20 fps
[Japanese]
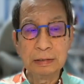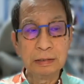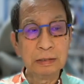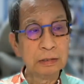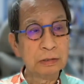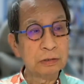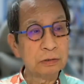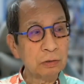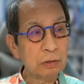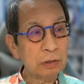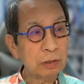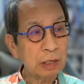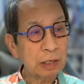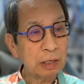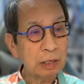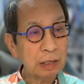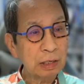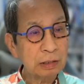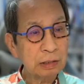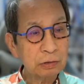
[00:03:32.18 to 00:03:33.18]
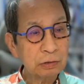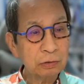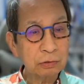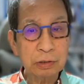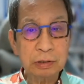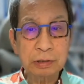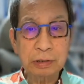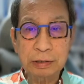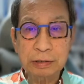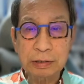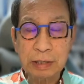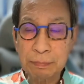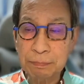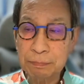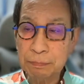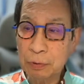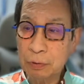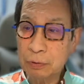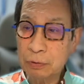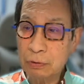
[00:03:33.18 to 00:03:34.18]
それから、そうですね、札
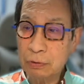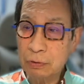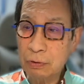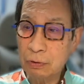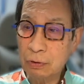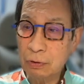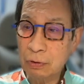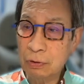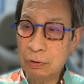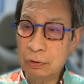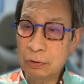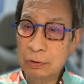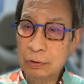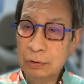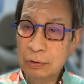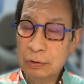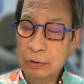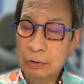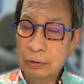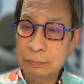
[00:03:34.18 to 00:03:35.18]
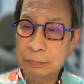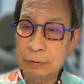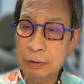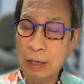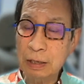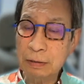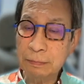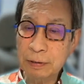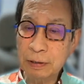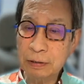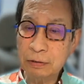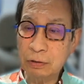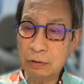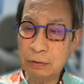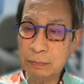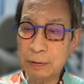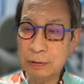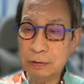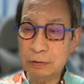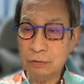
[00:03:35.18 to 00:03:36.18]
幌の
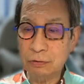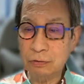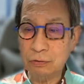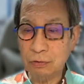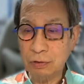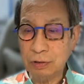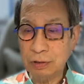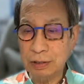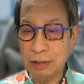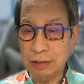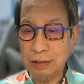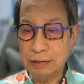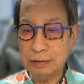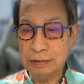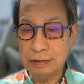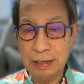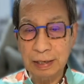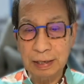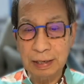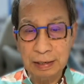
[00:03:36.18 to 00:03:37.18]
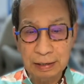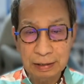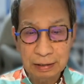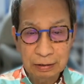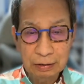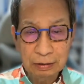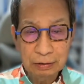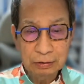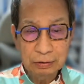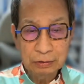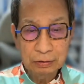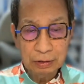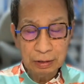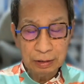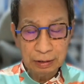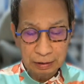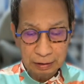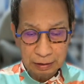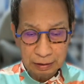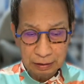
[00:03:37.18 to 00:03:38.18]
プライベートイベントの時にはですね、
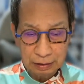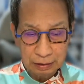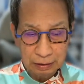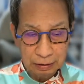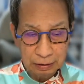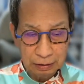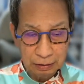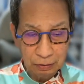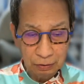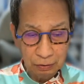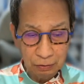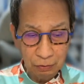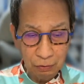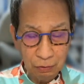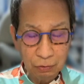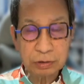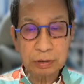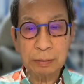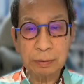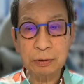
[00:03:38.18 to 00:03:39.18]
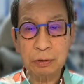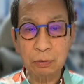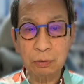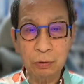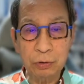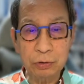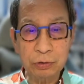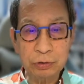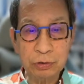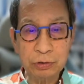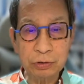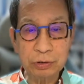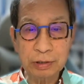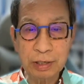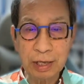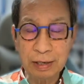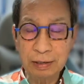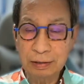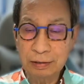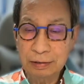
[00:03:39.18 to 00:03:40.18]
えー、奥様とご一緒に
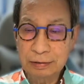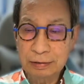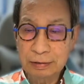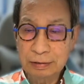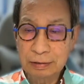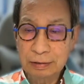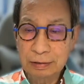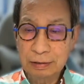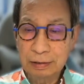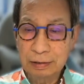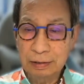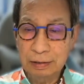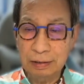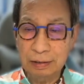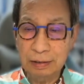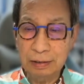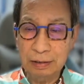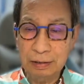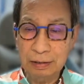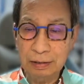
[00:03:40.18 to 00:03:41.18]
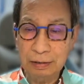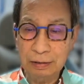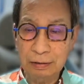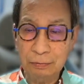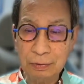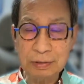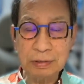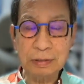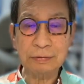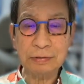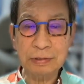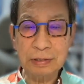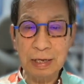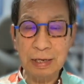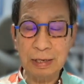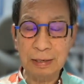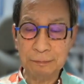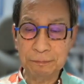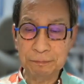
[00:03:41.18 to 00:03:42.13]
ね、えー、わざわざ